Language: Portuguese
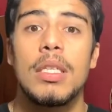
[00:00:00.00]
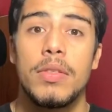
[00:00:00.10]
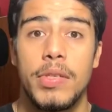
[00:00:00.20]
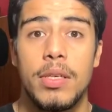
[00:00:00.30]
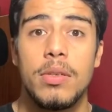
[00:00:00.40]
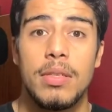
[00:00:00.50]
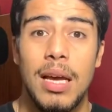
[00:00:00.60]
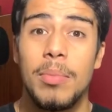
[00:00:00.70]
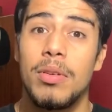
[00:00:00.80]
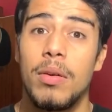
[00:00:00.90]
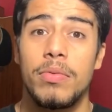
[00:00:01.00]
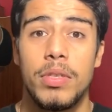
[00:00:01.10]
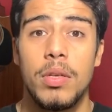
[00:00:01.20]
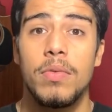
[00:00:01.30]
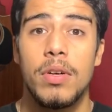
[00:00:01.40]
Se você não sabe o que é um
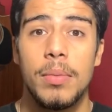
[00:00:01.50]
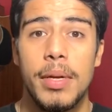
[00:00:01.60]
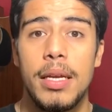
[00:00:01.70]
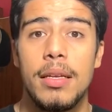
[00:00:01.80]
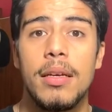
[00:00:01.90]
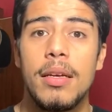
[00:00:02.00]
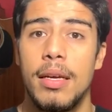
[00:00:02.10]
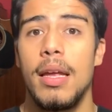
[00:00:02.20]
phrasal verb ainda,